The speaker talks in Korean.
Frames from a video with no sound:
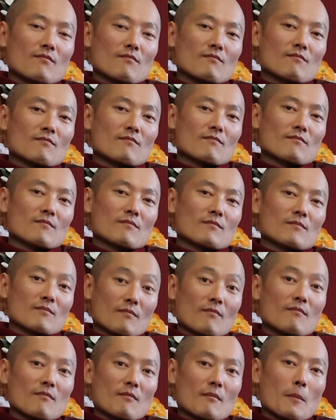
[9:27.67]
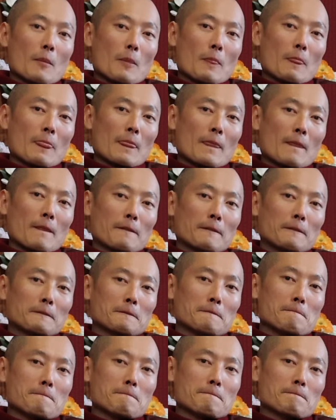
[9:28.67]
음. 이렇게 이제
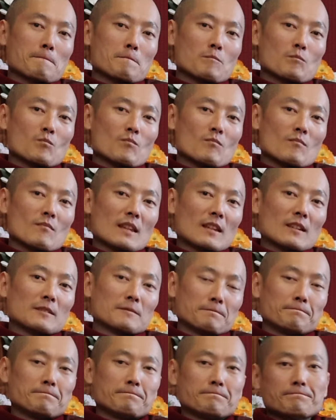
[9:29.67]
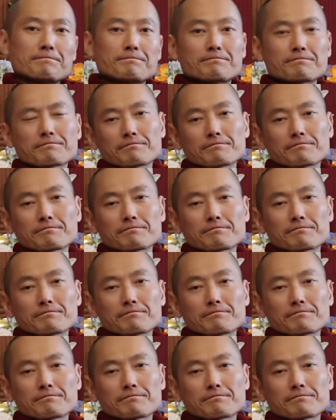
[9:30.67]
본문을 하시니까 음.